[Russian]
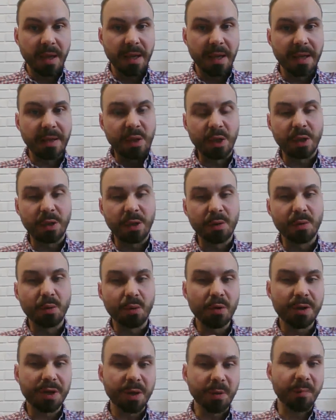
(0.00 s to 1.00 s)
Это и
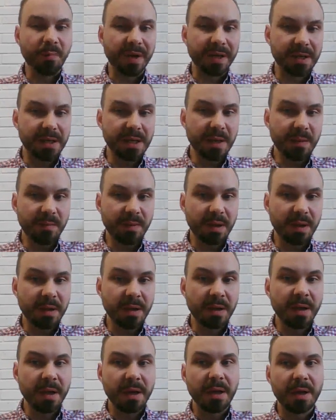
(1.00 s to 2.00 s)
уроки по
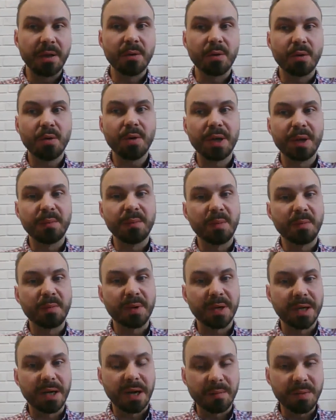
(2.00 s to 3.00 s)
химии, и уроки по
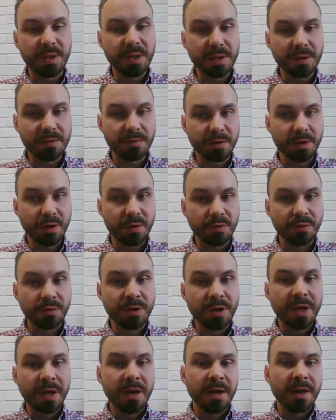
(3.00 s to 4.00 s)
программированию.
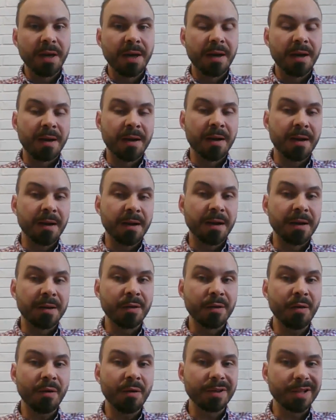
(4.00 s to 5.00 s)
А,
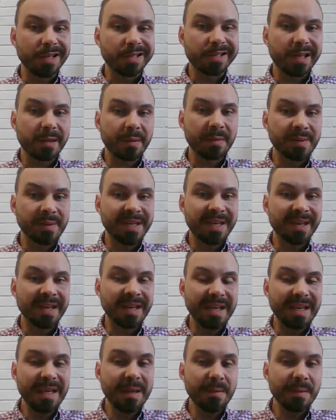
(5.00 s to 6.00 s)
но на самом деле
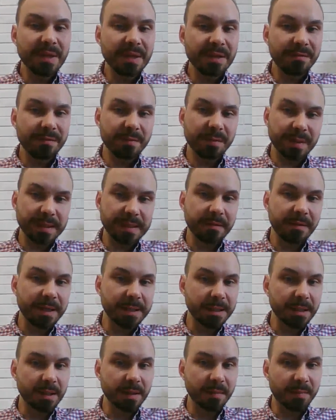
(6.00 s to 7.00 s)
именно в
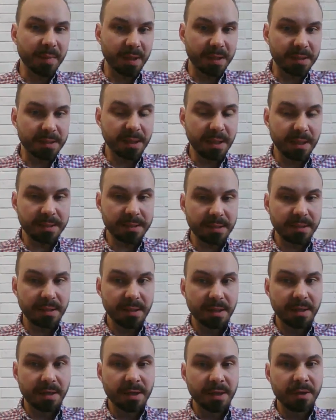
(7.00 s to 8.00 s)
образовательный процесс,
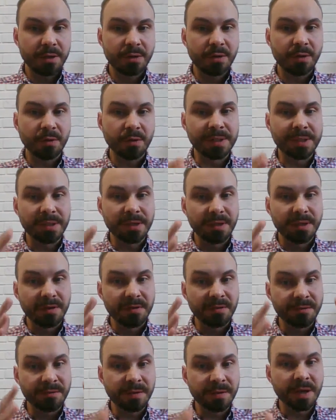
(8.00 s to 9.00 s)
то есть
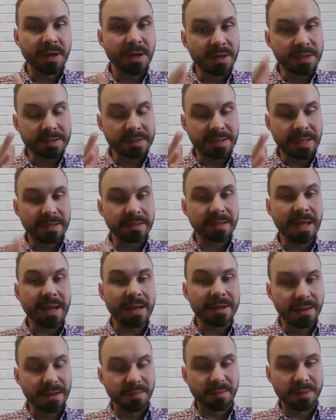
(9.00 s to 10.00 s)
в
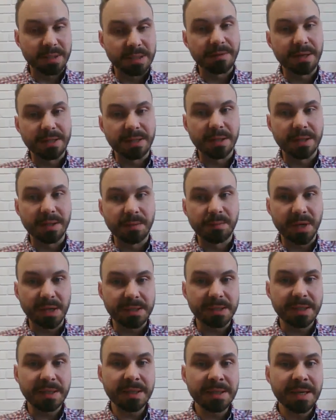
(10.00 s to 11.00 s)
стандартный образовательный
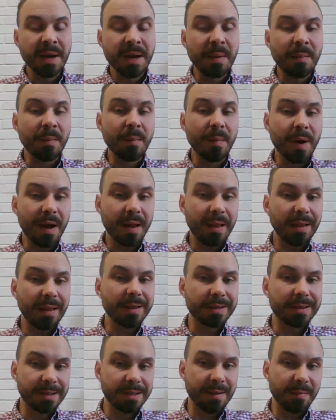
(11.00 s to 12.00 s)
процесс мало
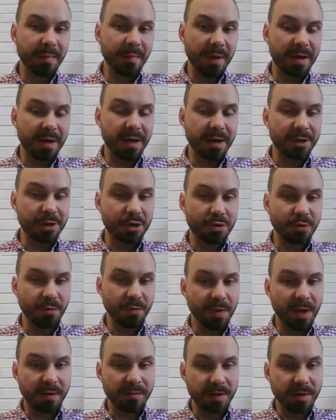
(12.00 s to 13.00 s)
где пока еще
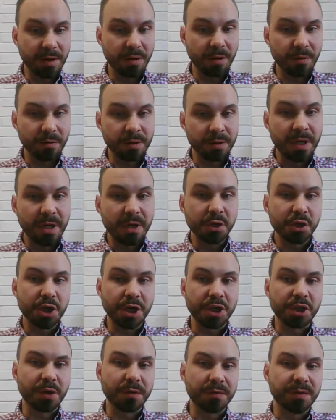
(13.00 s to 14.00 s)
VR внедрен.
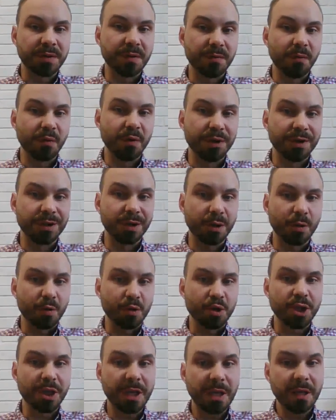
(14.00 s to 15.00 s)
Чаще всего это
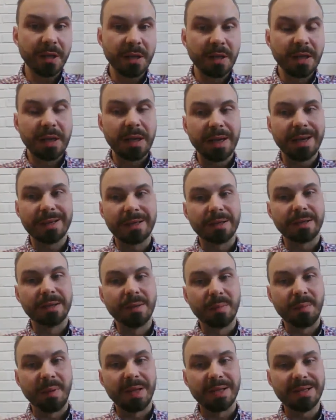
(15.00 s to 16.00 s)
кружки, это
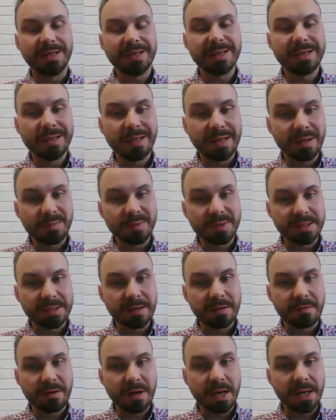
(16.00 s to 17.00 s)
дополнительное
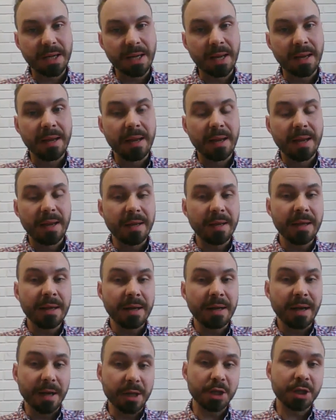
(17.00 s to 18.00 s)
образование и,
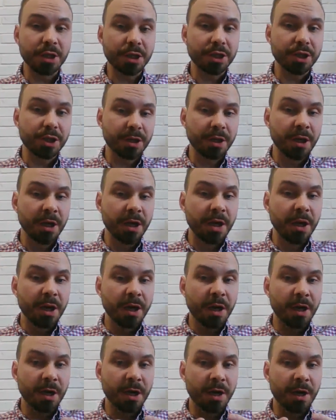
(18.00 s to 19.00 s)
конечно же,
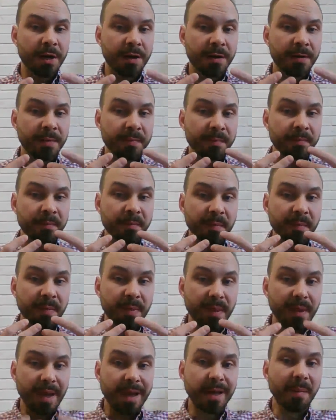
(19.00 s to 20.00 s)
э,
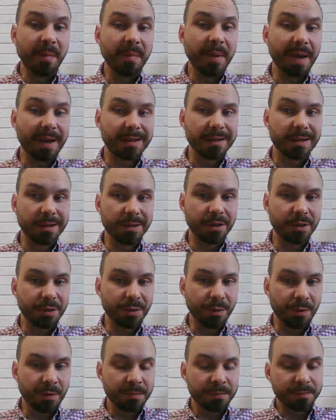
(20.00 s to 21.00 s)
Олимпиады
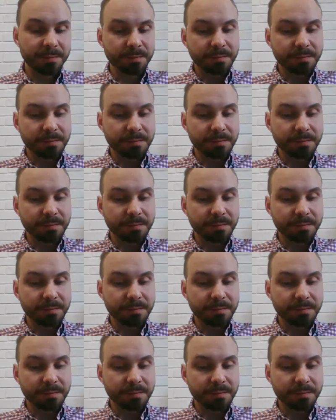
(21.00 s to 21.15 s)
НТО.